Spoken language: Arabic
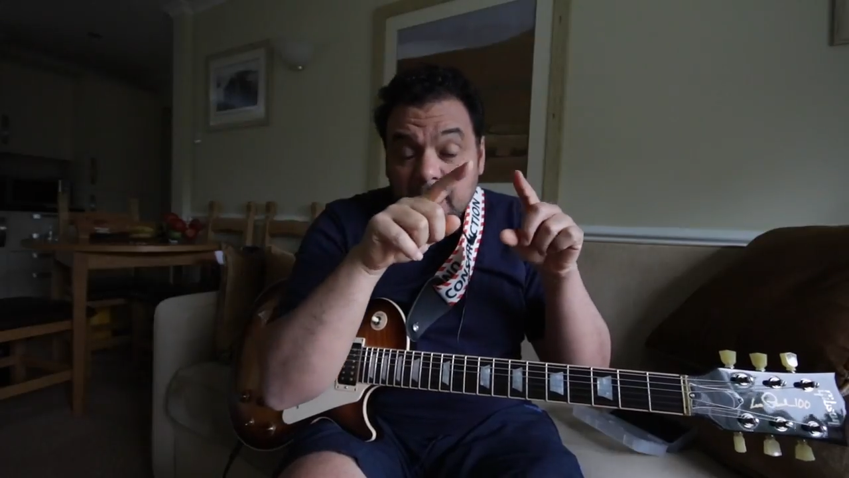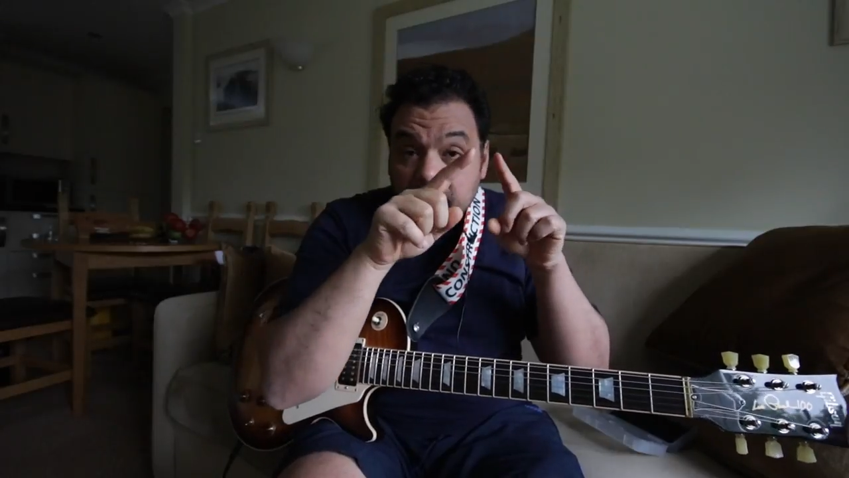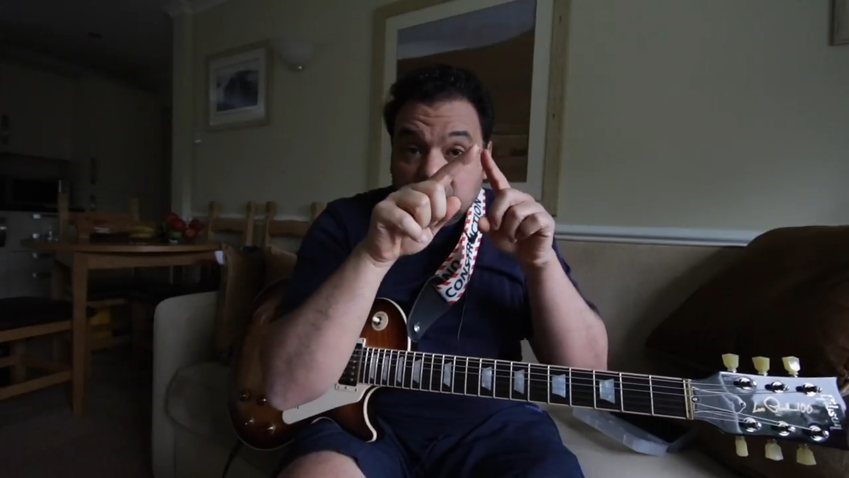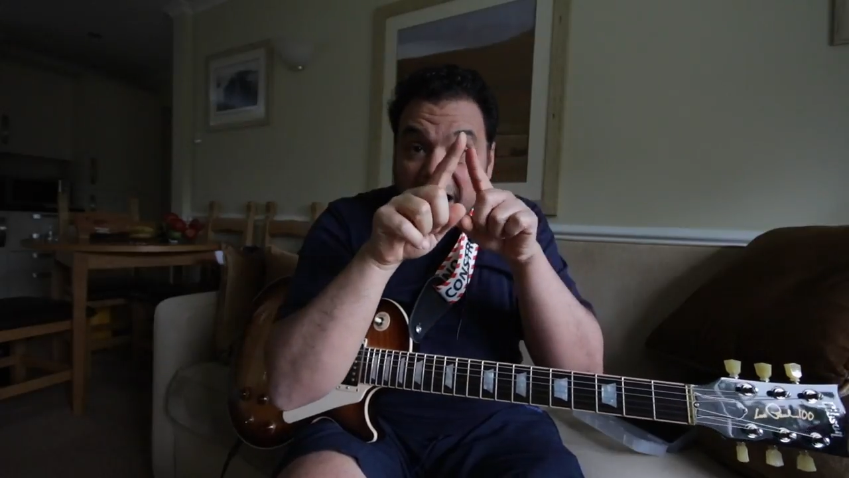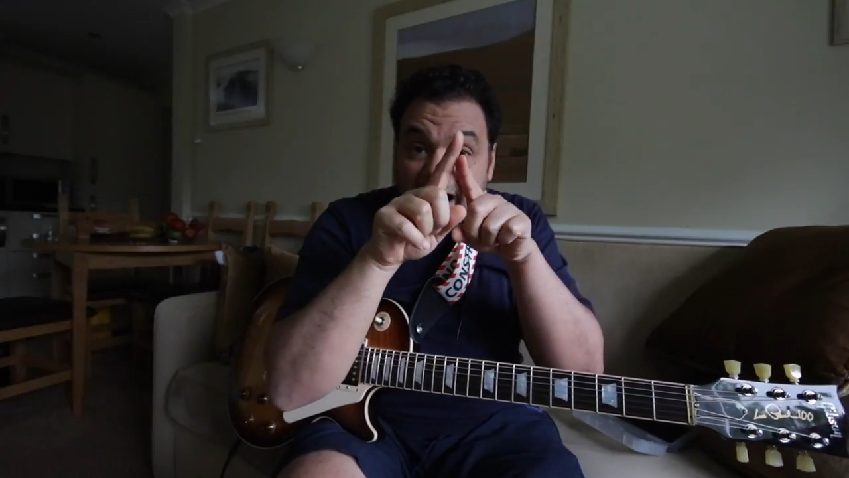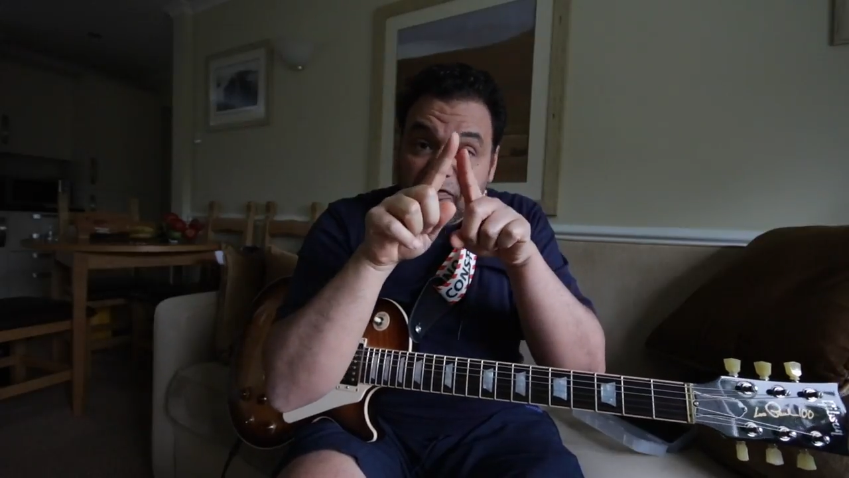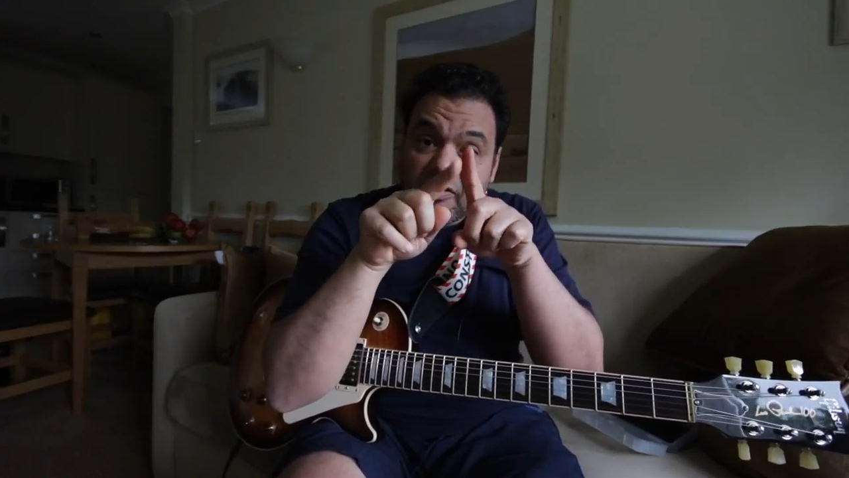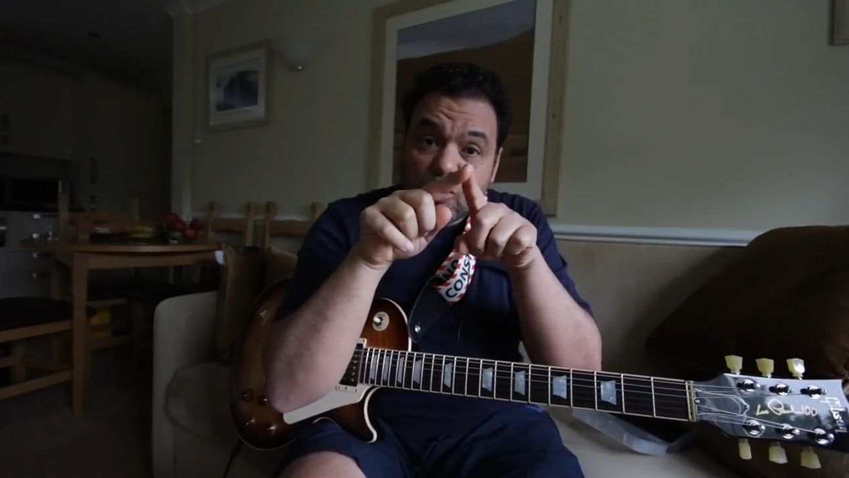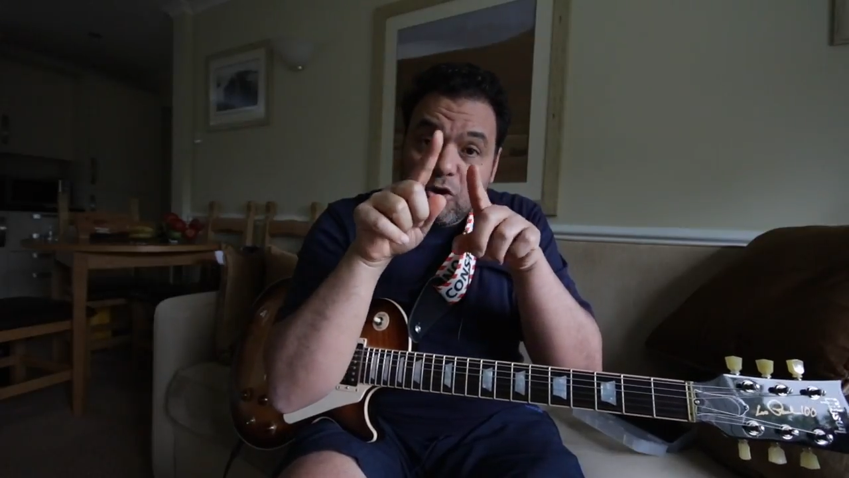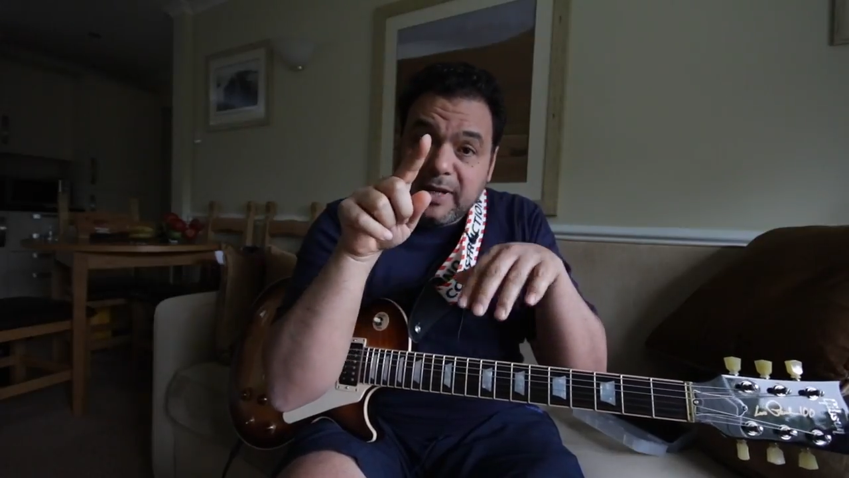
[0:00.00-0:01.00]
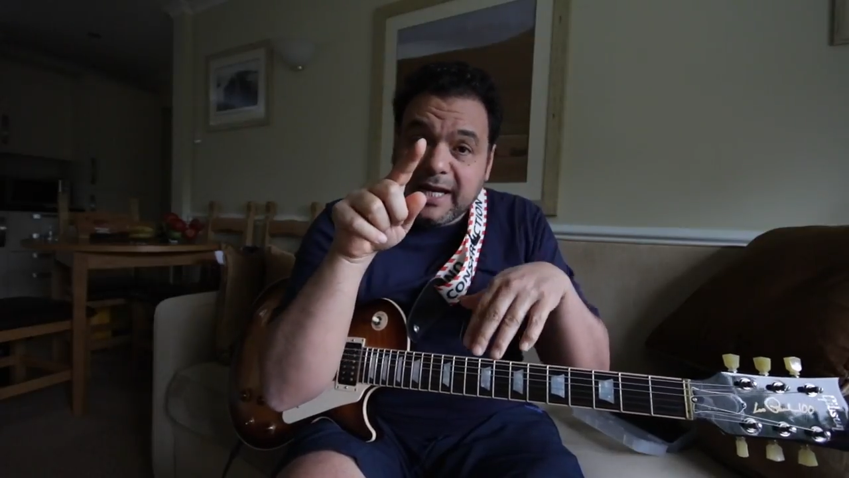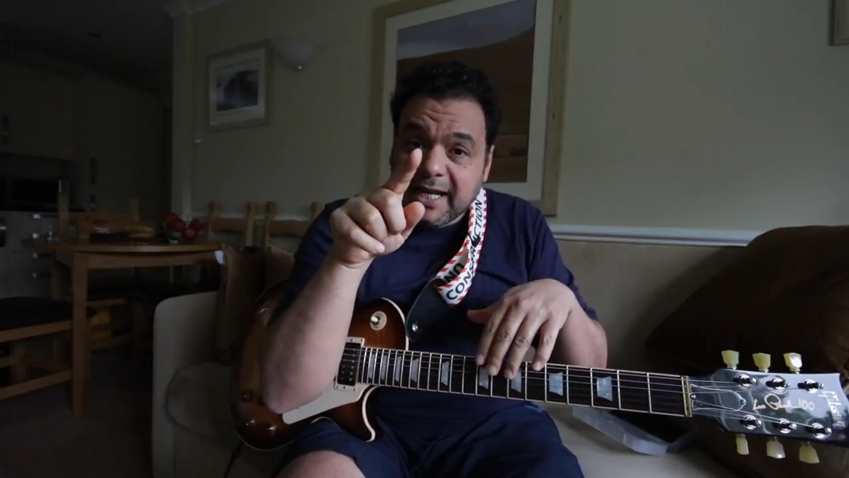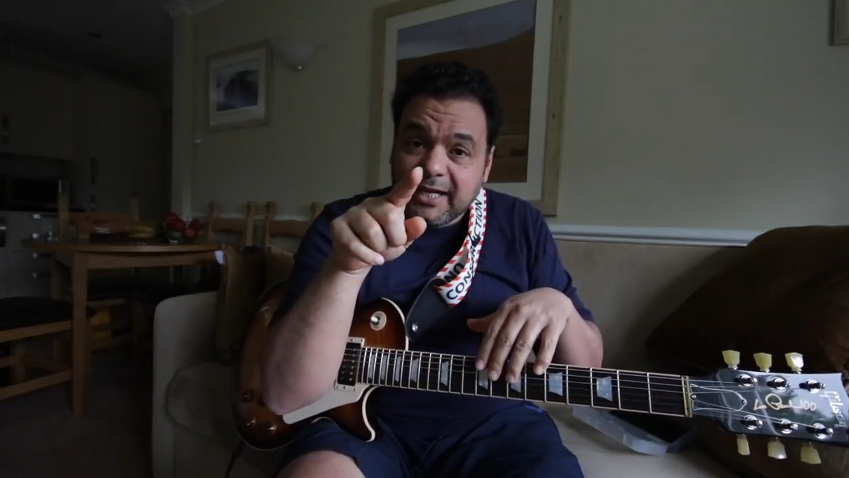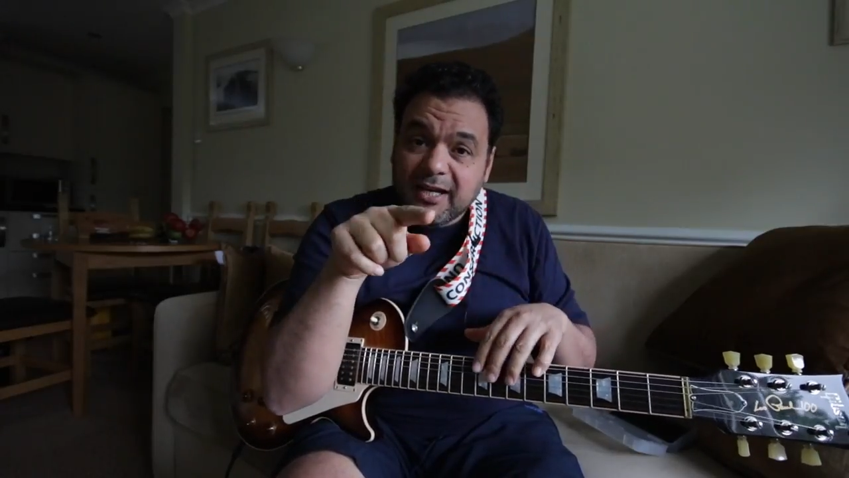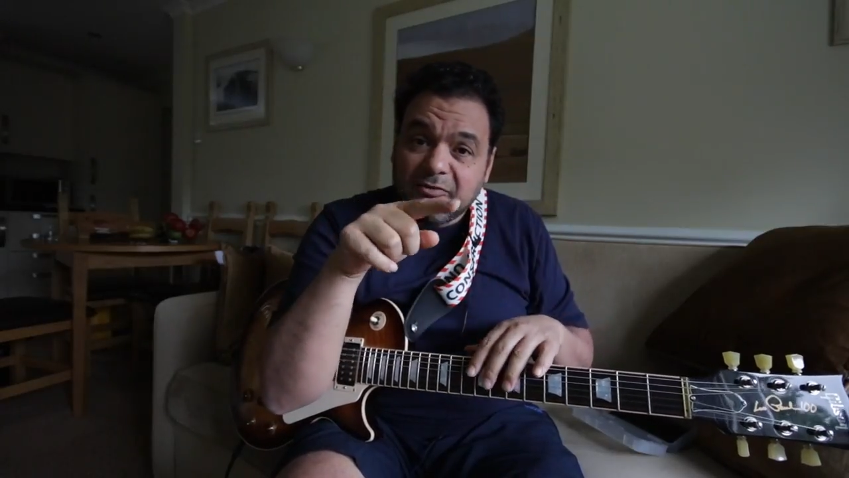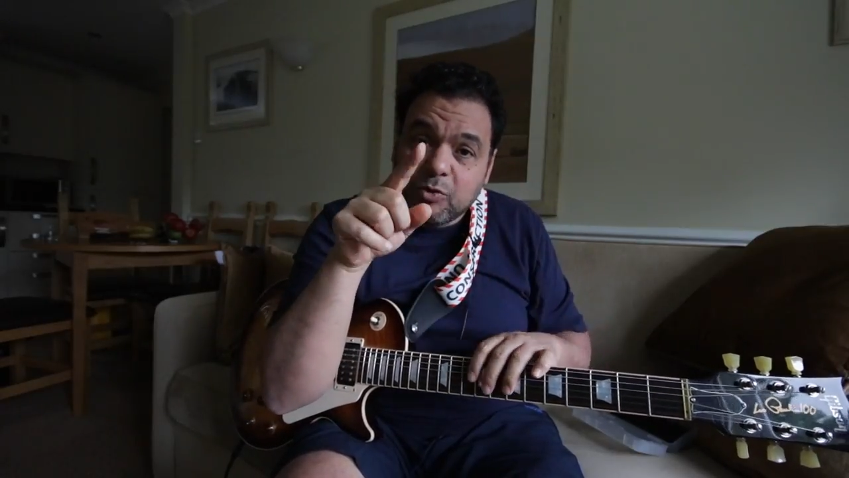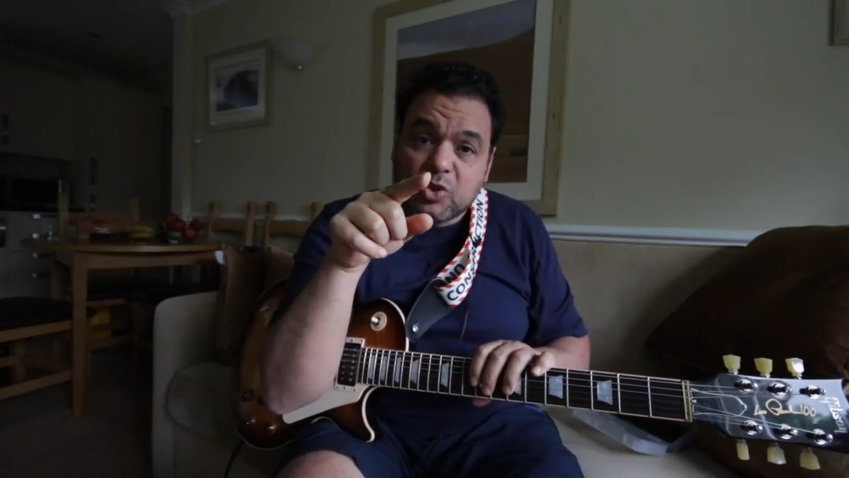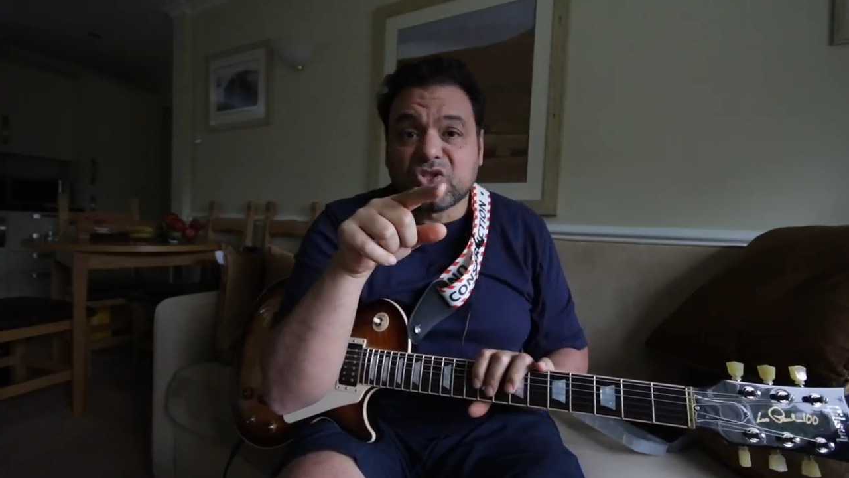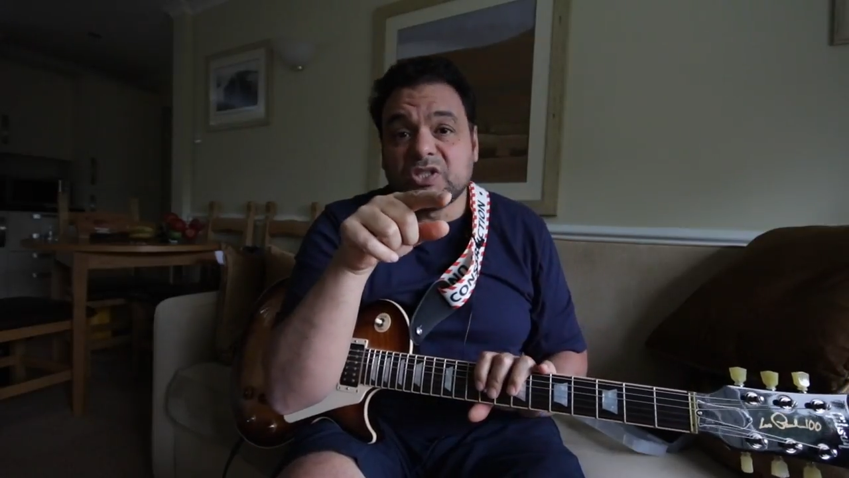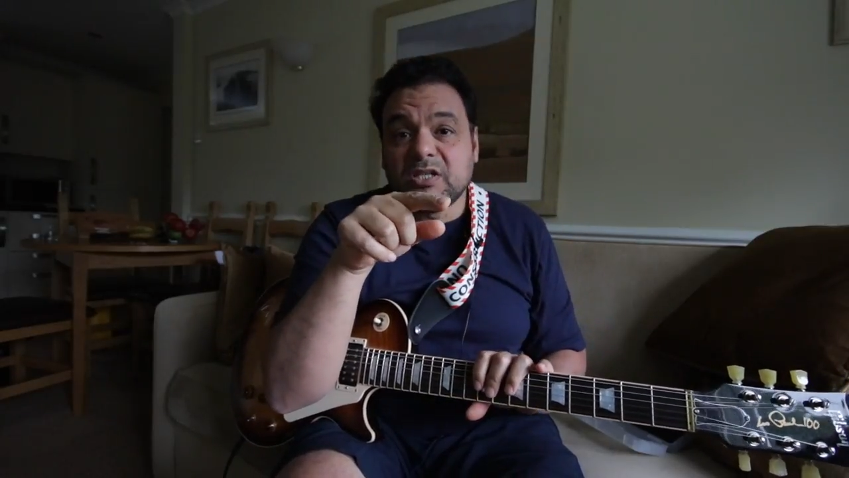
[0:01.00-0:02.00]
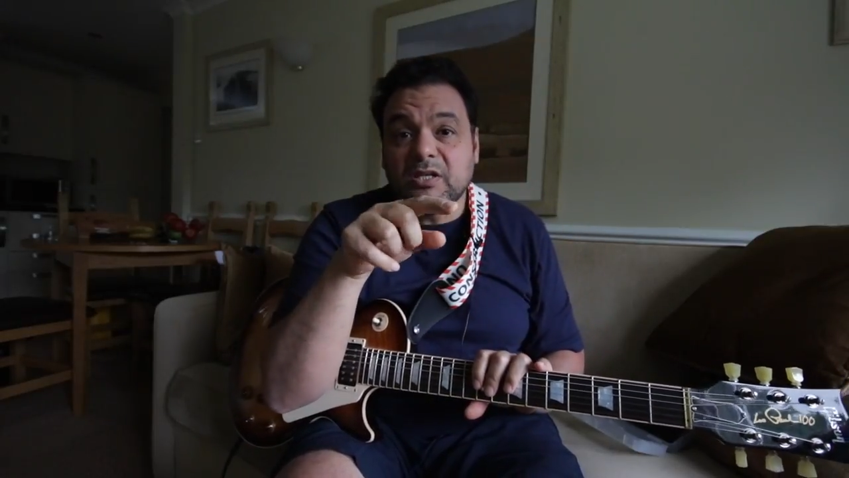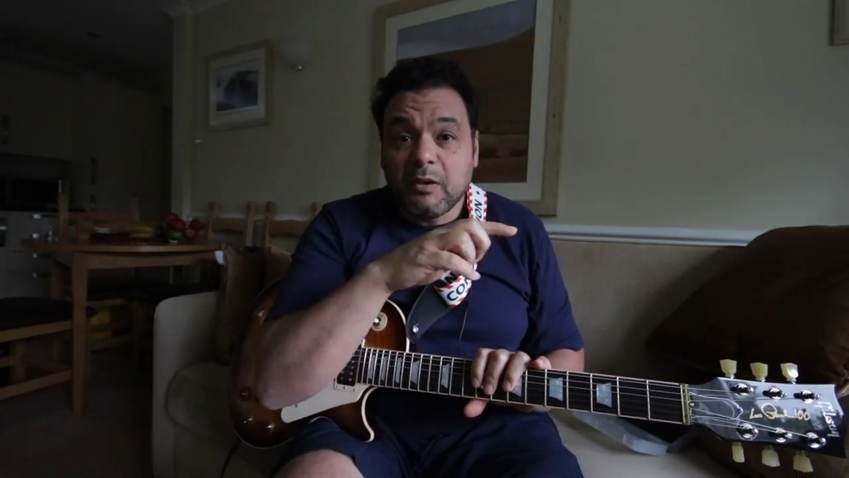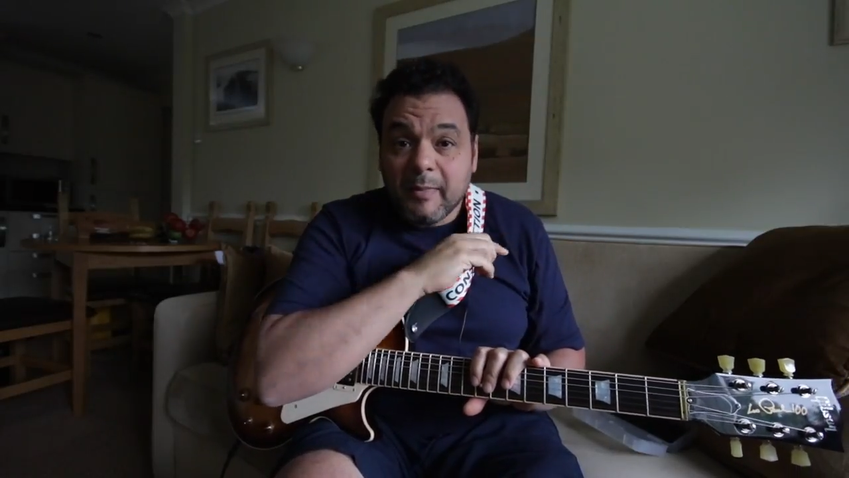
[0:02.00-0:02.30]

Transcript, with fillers: مش هقفل الجمله اللي احنا اللي في الوسط دي